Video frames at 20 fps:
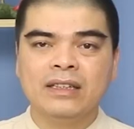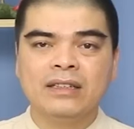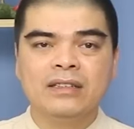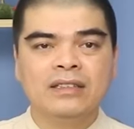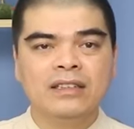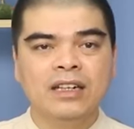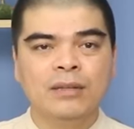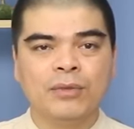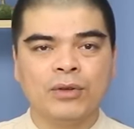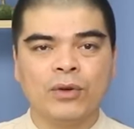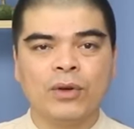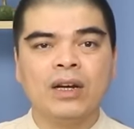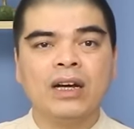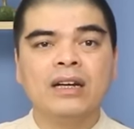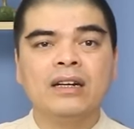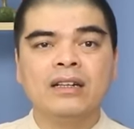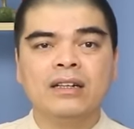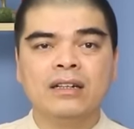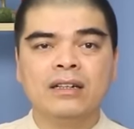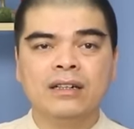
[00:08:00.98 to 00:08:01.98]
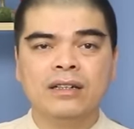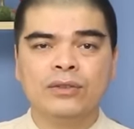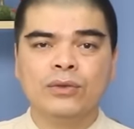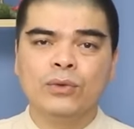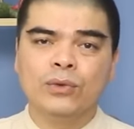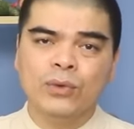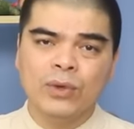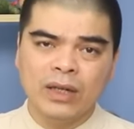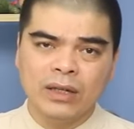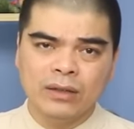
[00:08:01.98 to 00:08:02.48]
những người mà có căn cơ
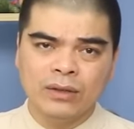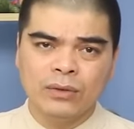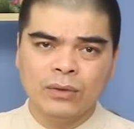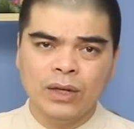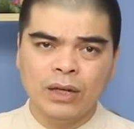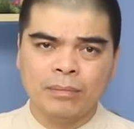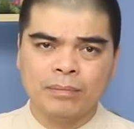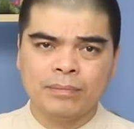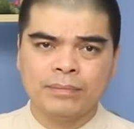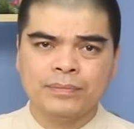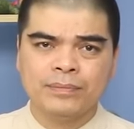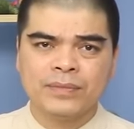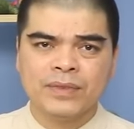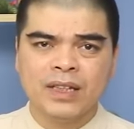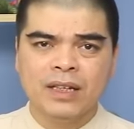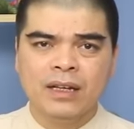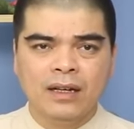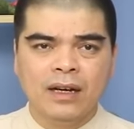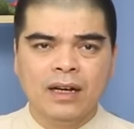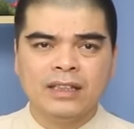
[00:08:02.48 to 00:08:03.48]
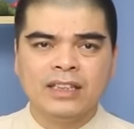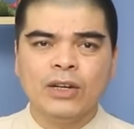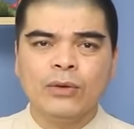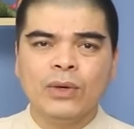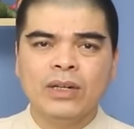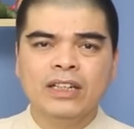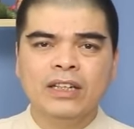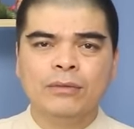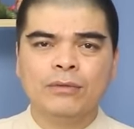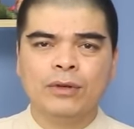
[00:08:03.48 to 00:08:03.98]
tu luyện, tu lập. À, theo
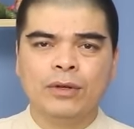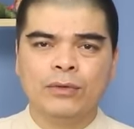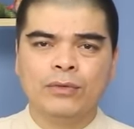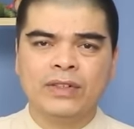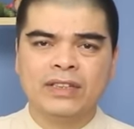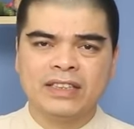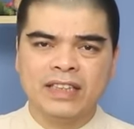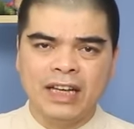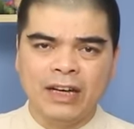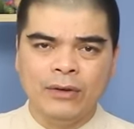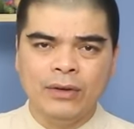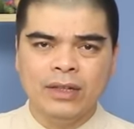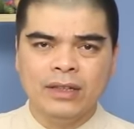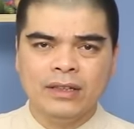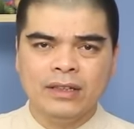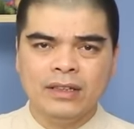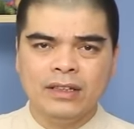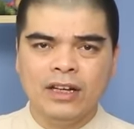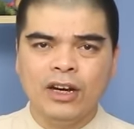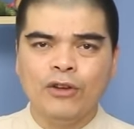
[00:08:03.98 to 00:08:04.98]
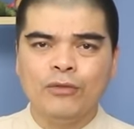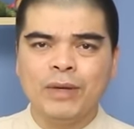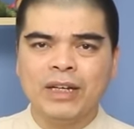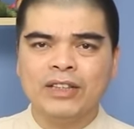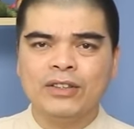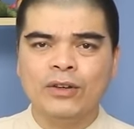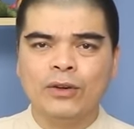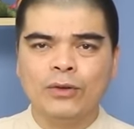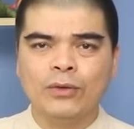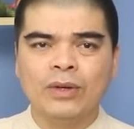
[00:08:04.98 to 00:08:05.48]
quan niệm của Phật giáo ấy, thì ông
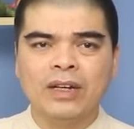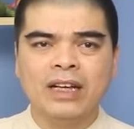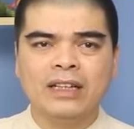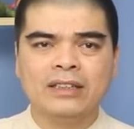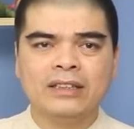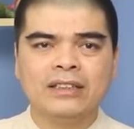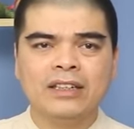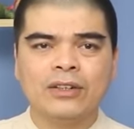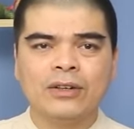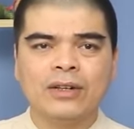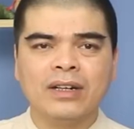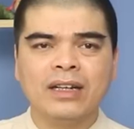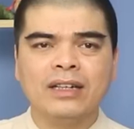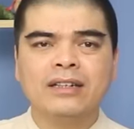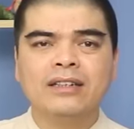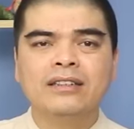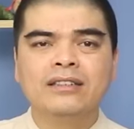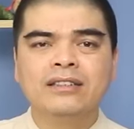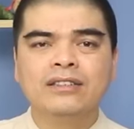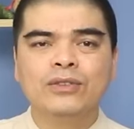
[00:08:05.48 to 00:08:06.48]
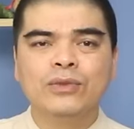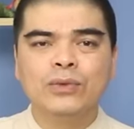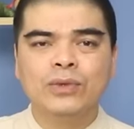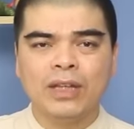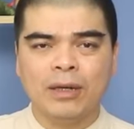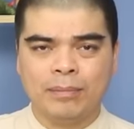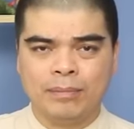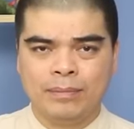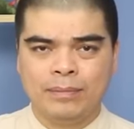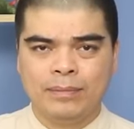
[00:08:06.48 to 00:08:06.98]
mãnh tổ cũng là những người có căn cư tu
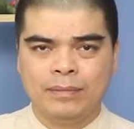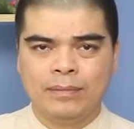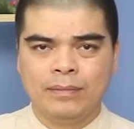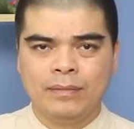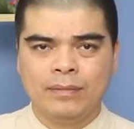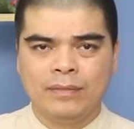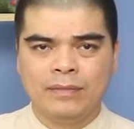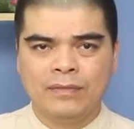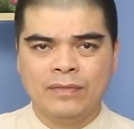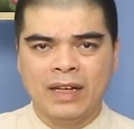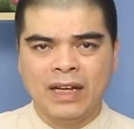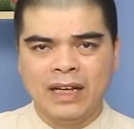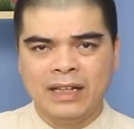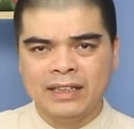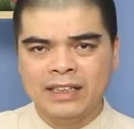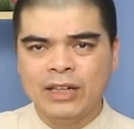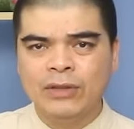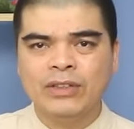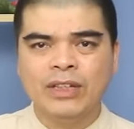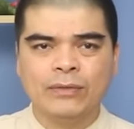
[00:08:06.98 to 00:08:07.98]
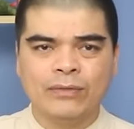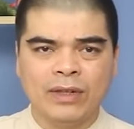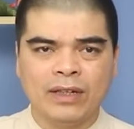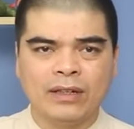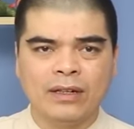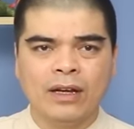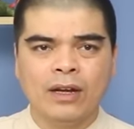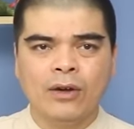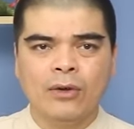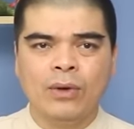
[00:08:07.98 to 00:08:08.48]
tập và theo nhà
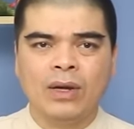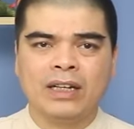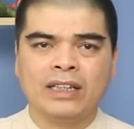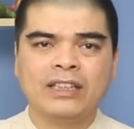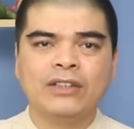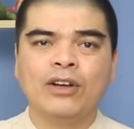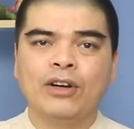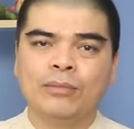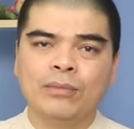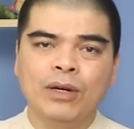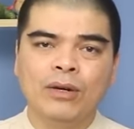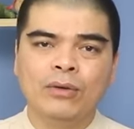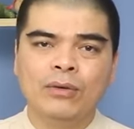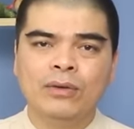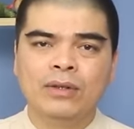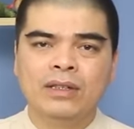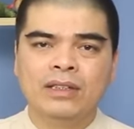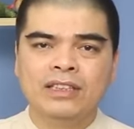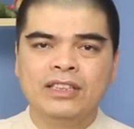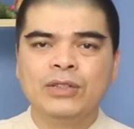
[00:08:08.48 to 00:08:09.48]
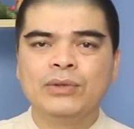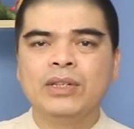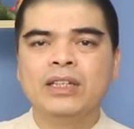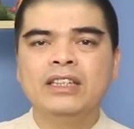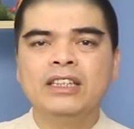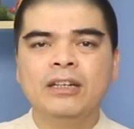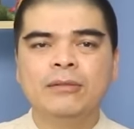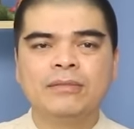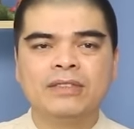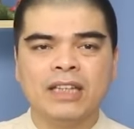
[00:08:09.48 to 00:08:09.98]
Phật hoặc là theo đạo mẫu, chịu
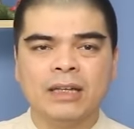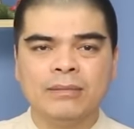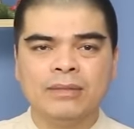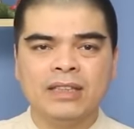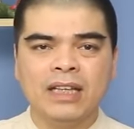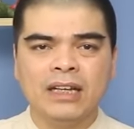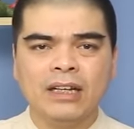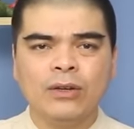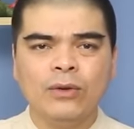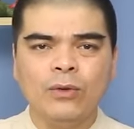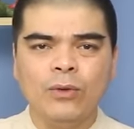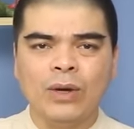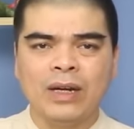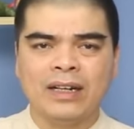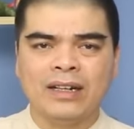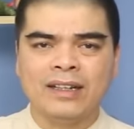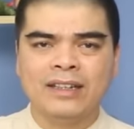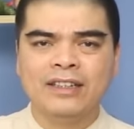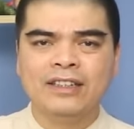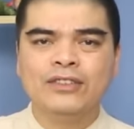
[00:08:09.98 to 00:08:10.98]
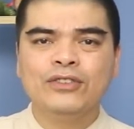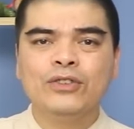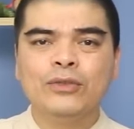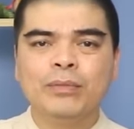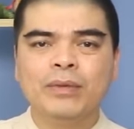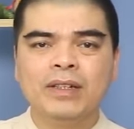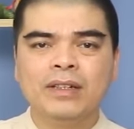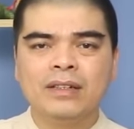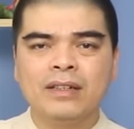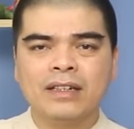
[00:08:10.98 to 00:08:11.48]
trách nhiệm giám sát, quản lý,
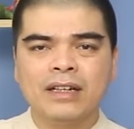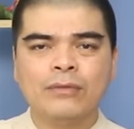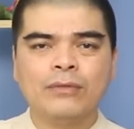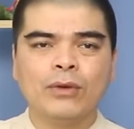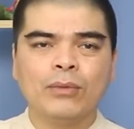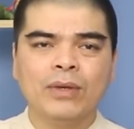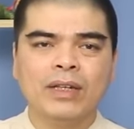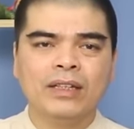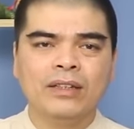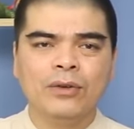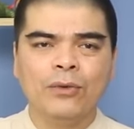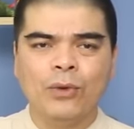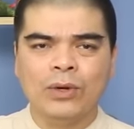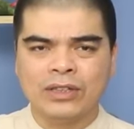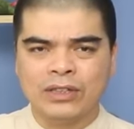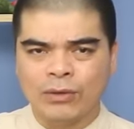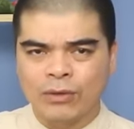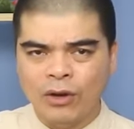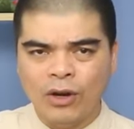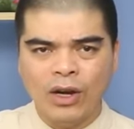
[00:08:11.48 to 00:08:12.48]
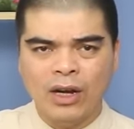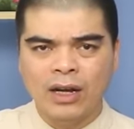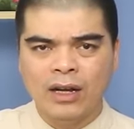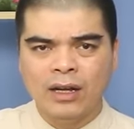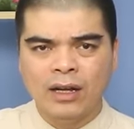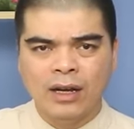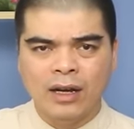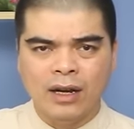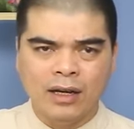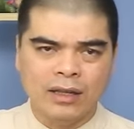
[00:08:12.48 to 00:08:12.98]
giúp đỡ các vong linh của dòng họ
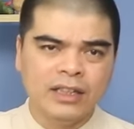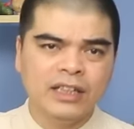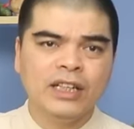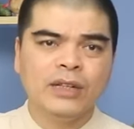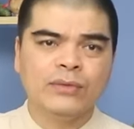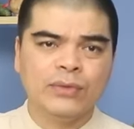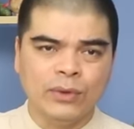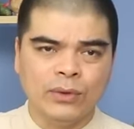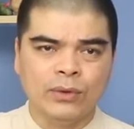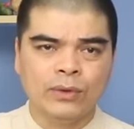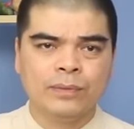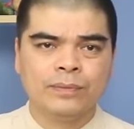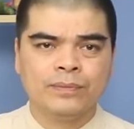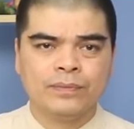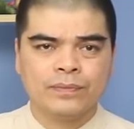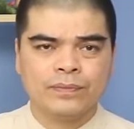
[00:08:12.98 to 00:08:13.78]
ở nơi địa phủ.